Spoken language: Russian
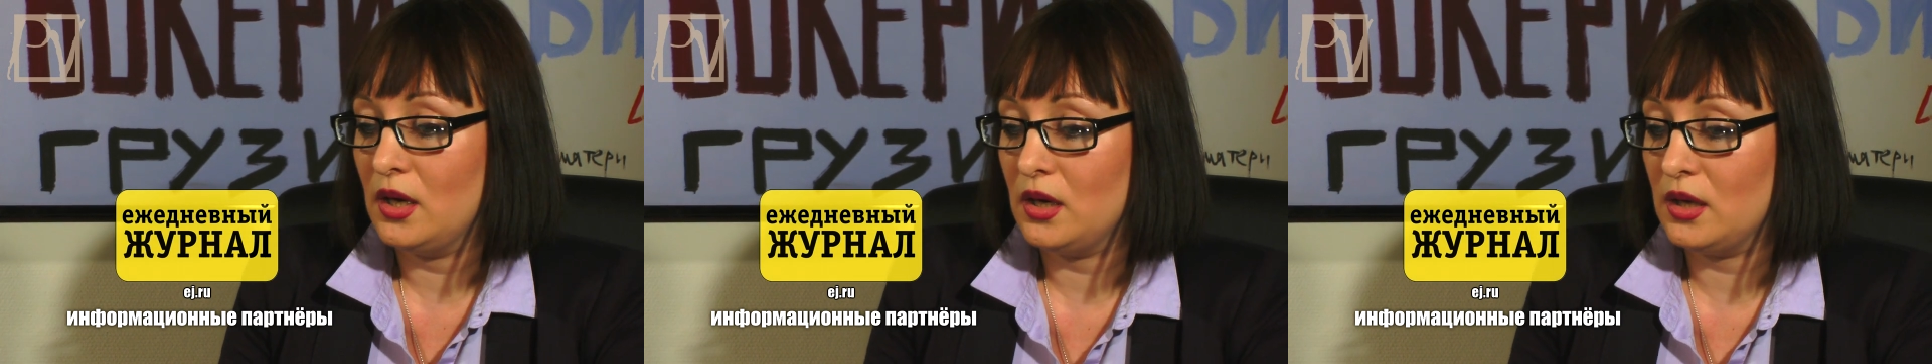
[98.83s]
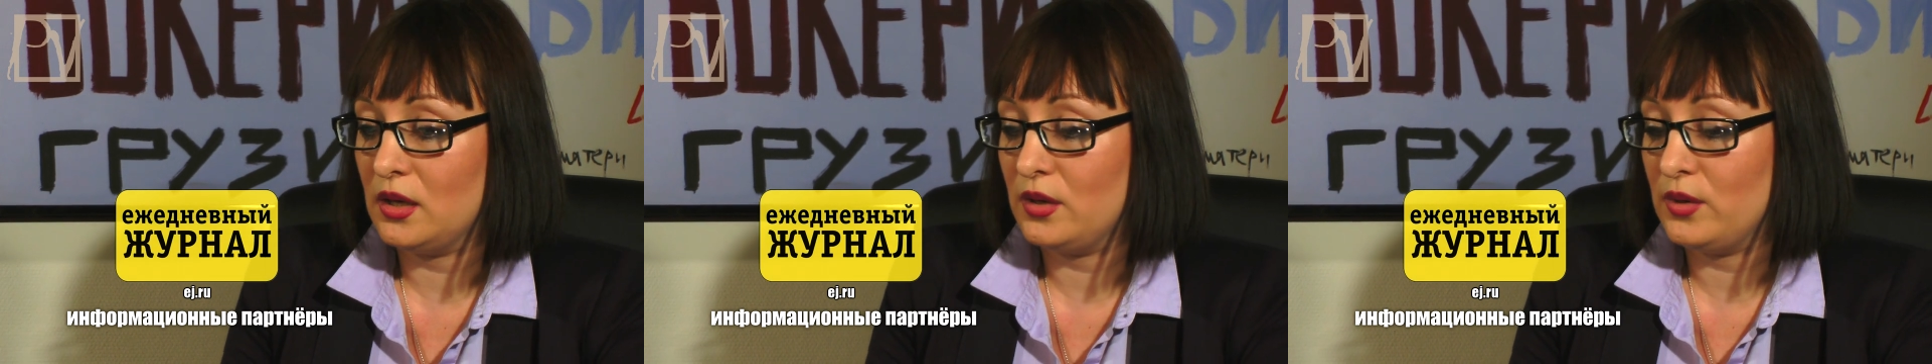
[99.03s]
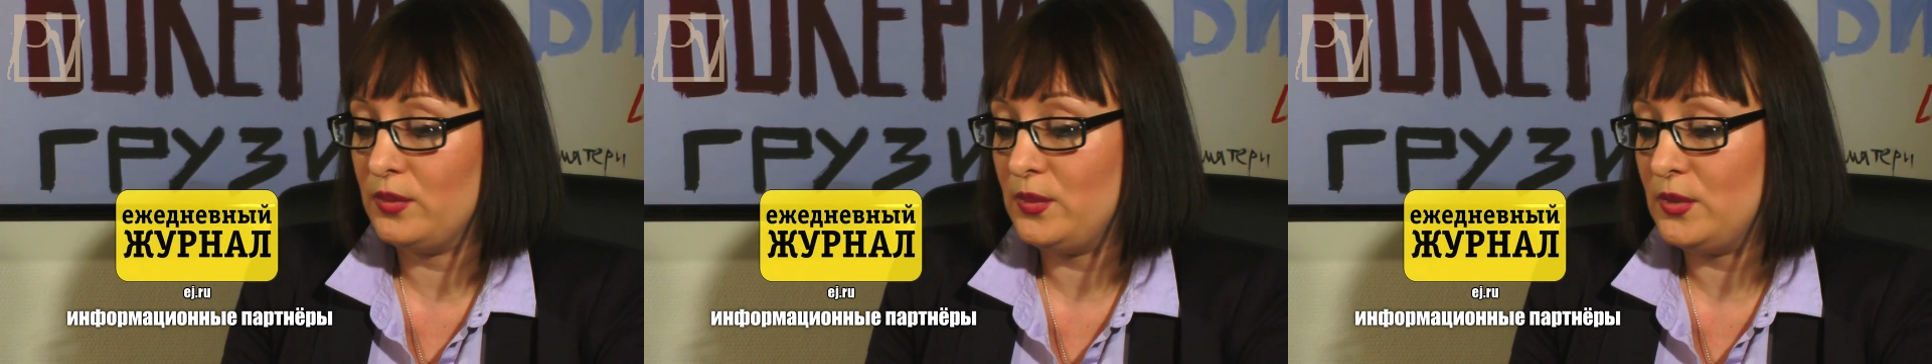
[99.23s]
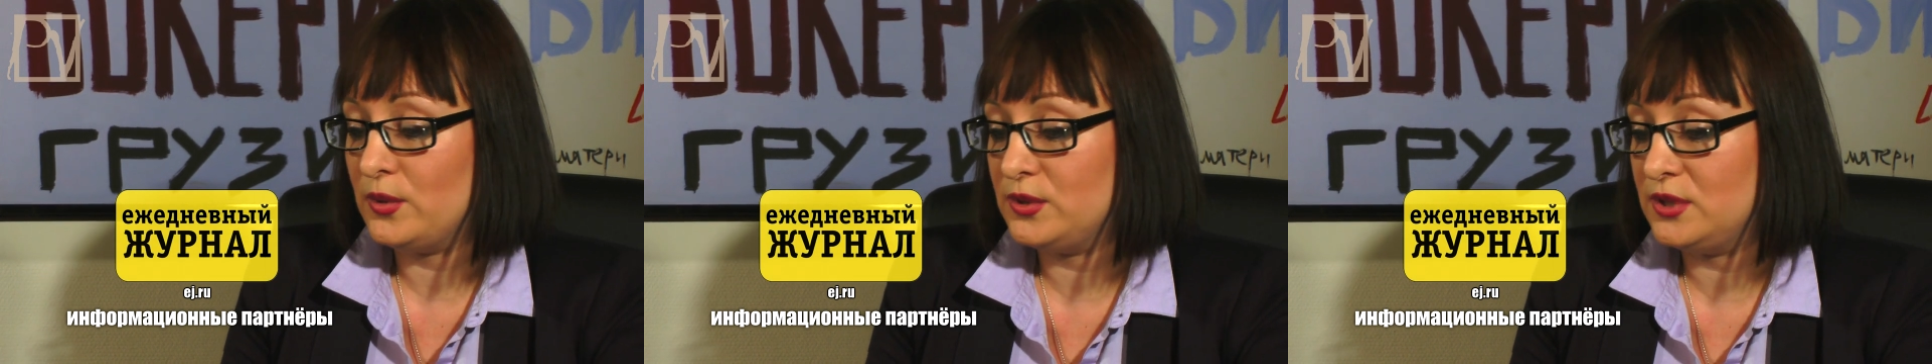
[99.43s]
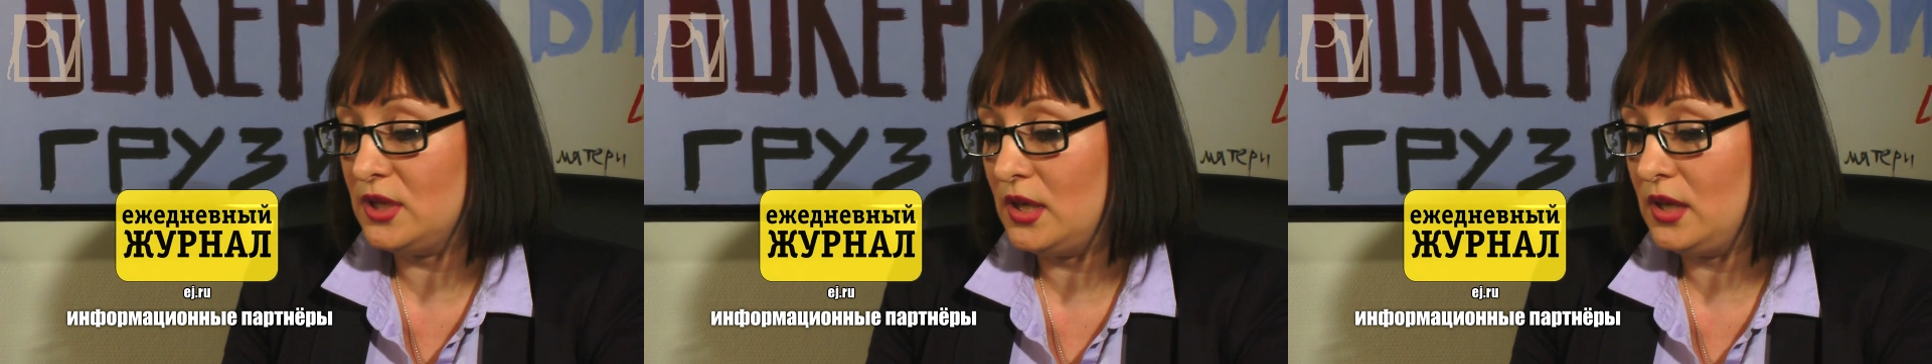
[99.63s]
э,
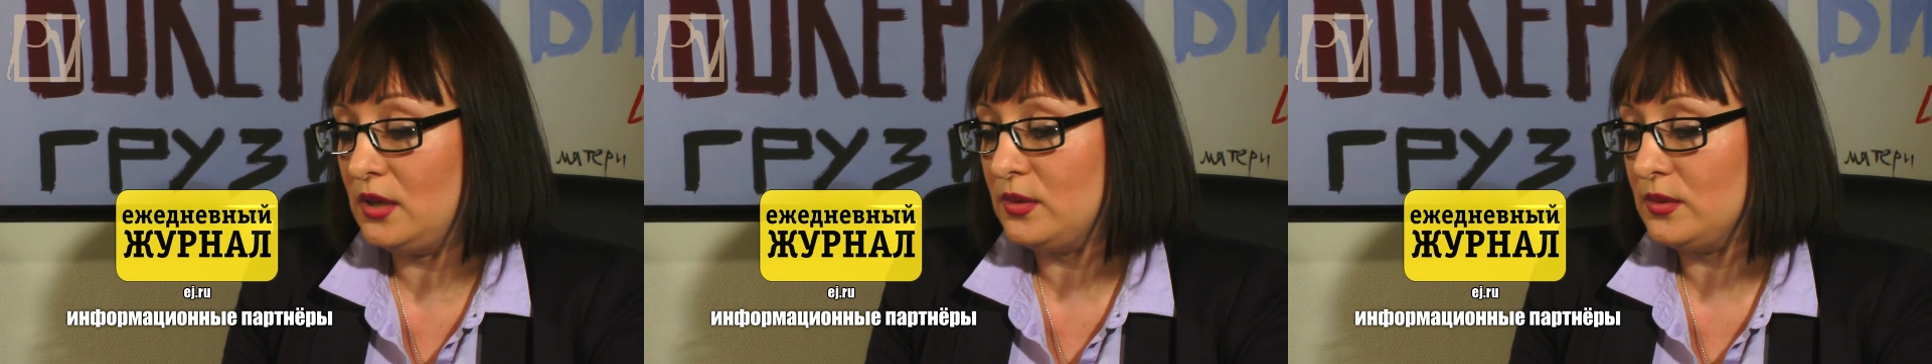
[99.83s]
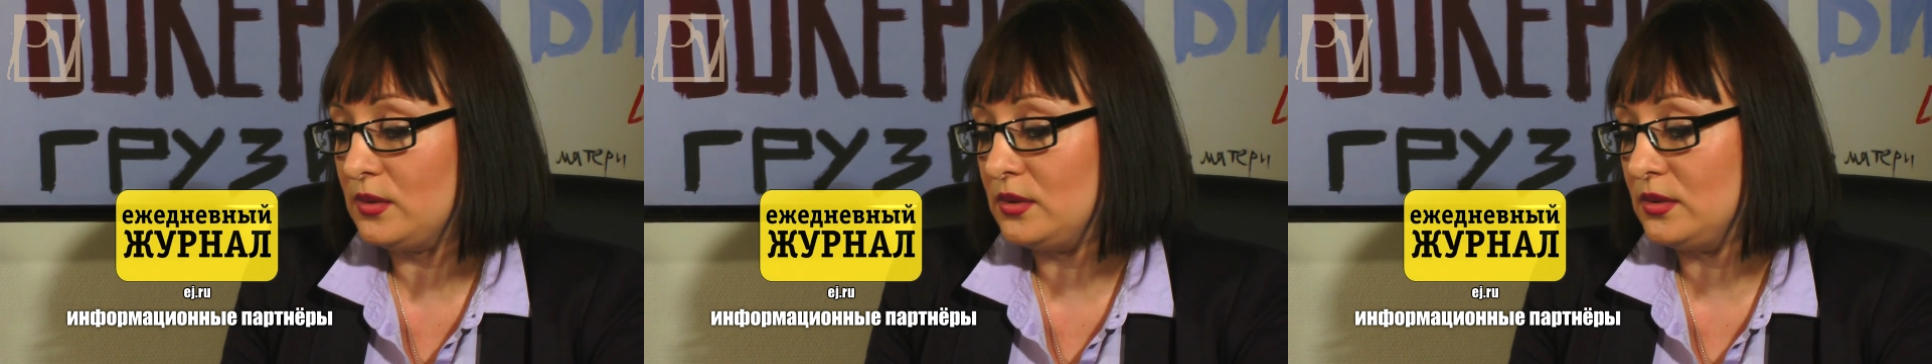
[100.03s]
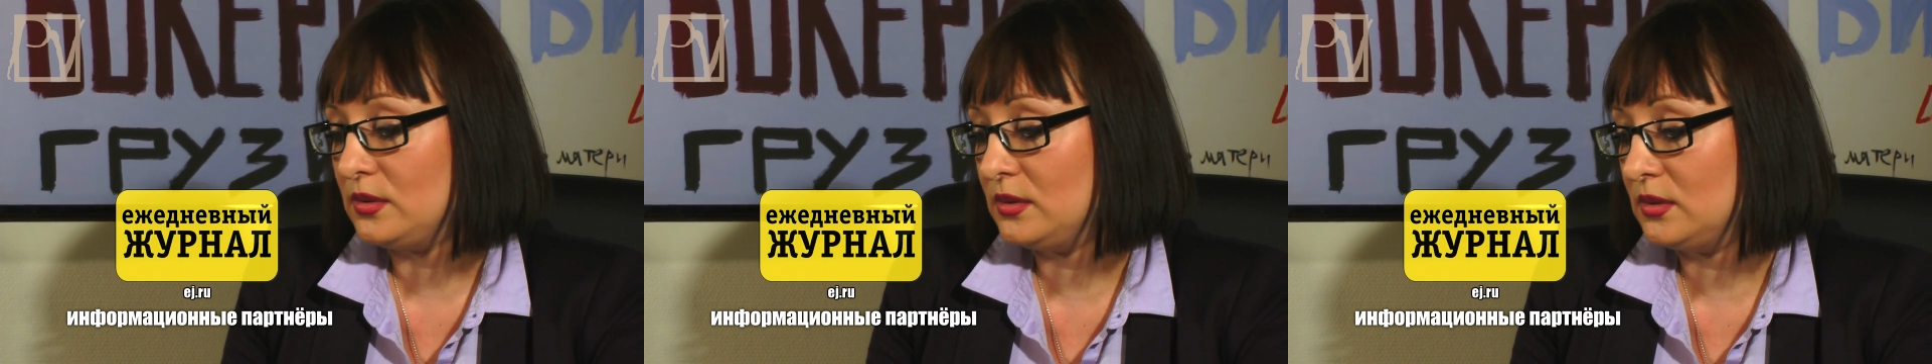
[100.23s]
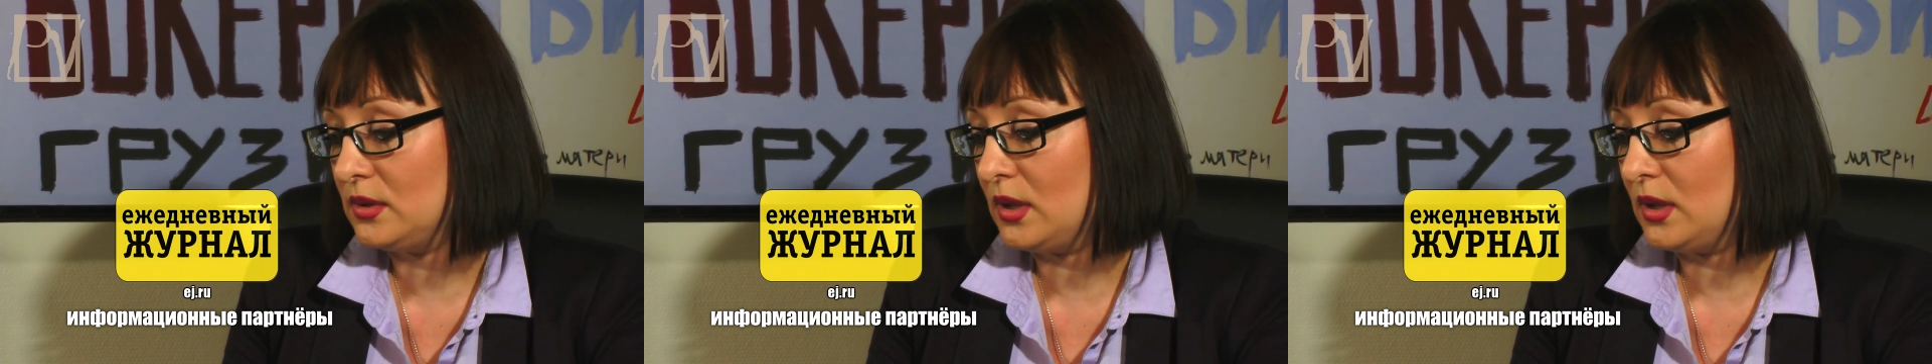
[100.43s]
людей, э,